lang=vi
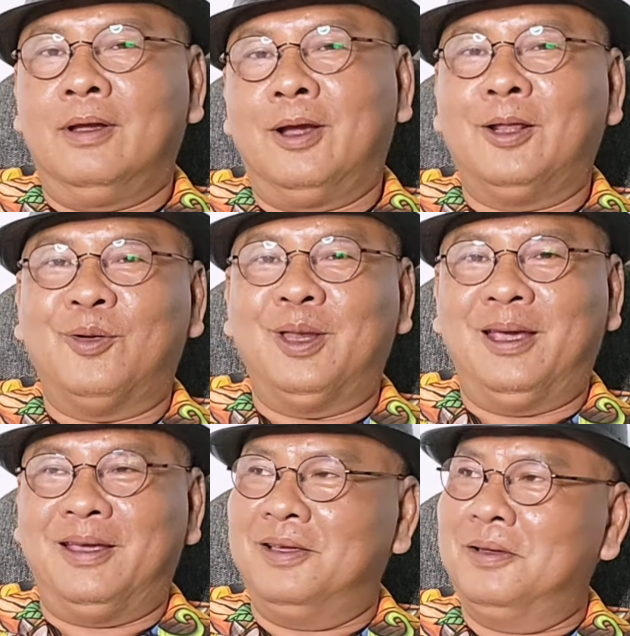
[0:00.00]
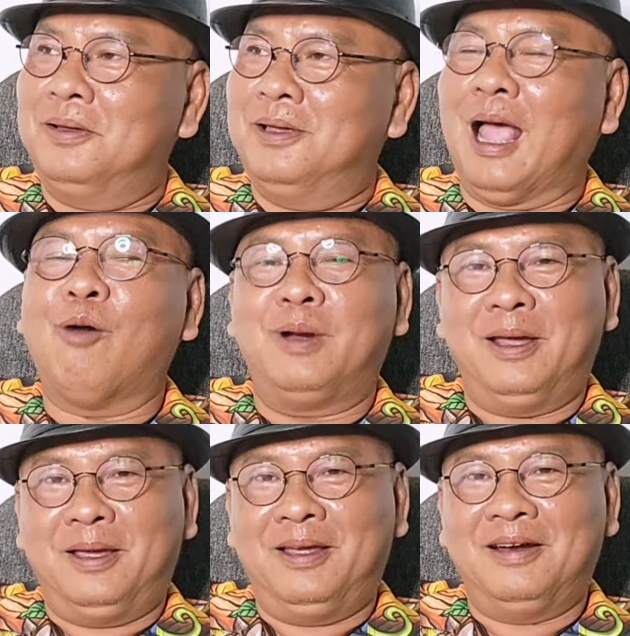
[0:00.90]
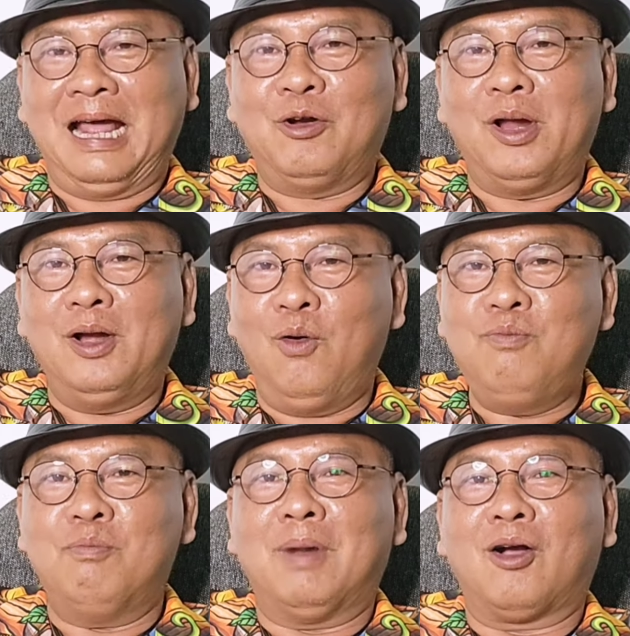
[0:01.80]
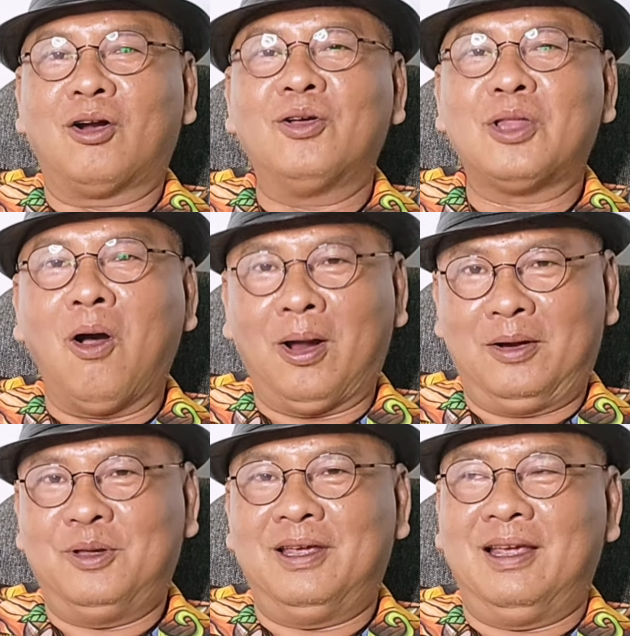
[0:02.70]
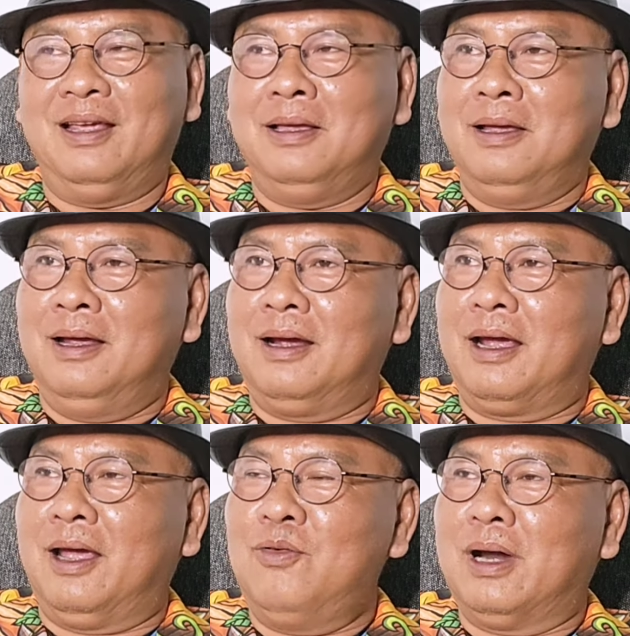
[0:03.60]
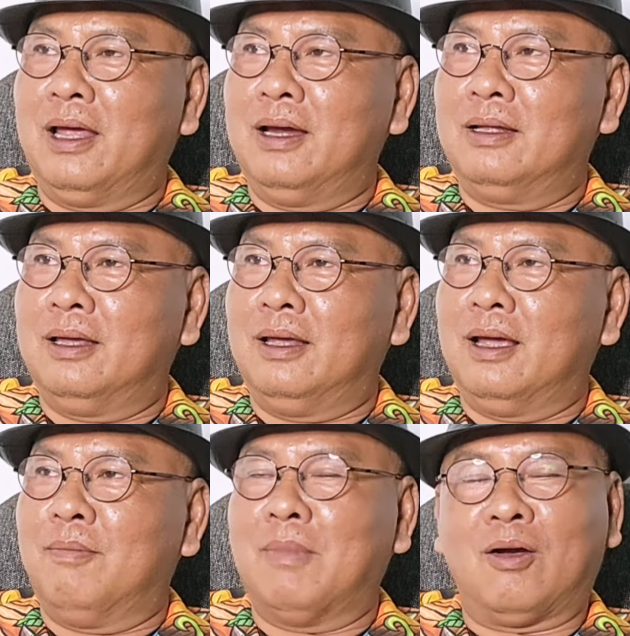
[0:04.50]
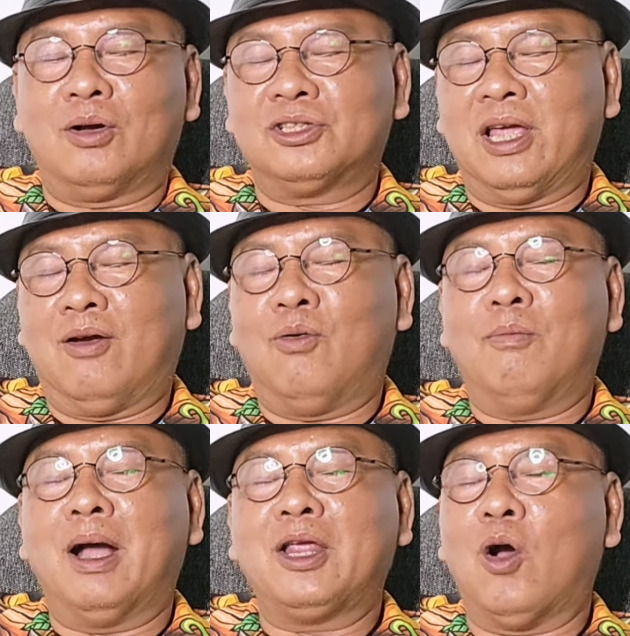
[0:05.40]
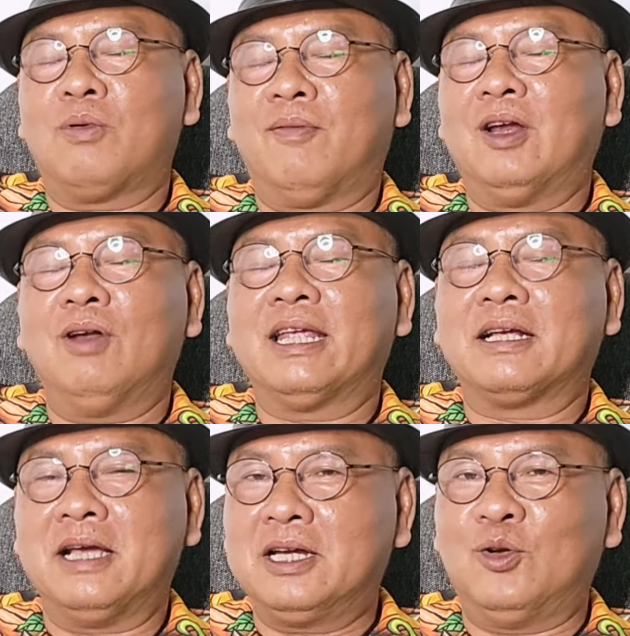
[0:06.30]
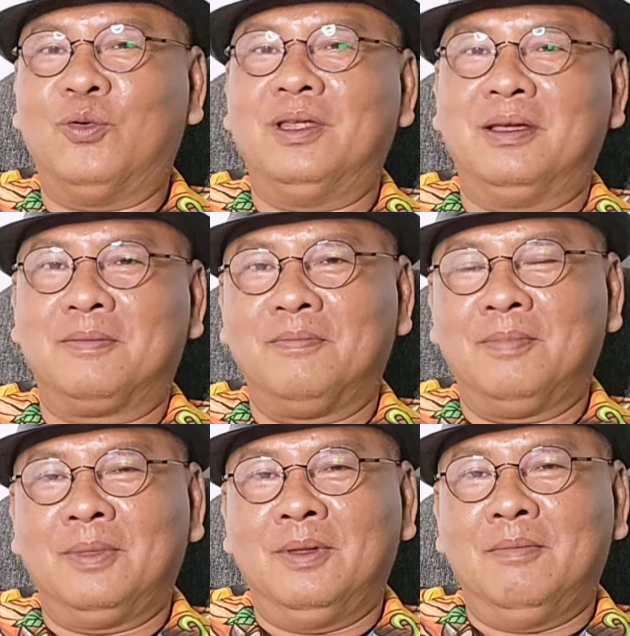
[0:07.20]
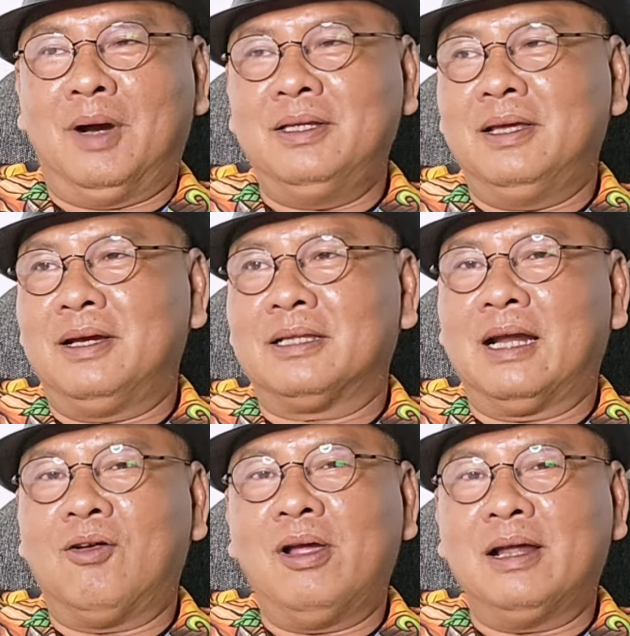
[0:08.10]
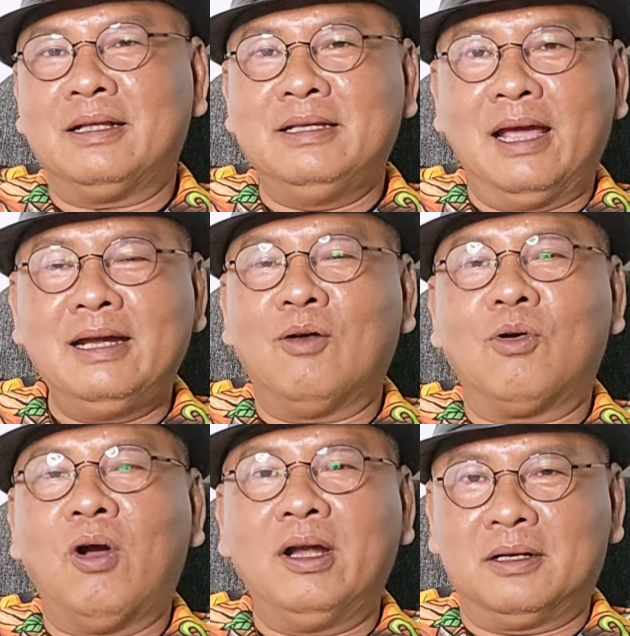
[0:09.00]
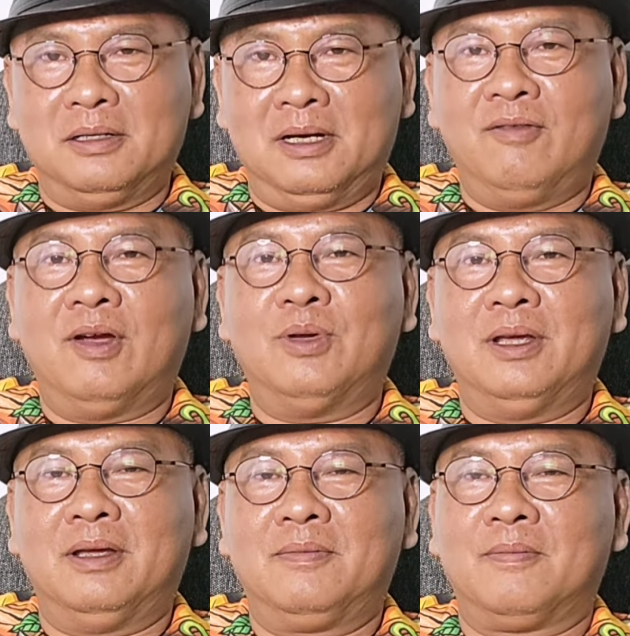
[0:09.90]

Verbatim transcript: Cái tụi quý vị, Hồng đi, đã nói đúng mà còn nói to nữa quý vị. Cái kiểu này đó thì à, bà cọt xèo, bà nhậu còn phải nói là chắc chết luôn quý vị. Bởi vì người ta nói là giấy đâu có gói được lửa phải không quý vị?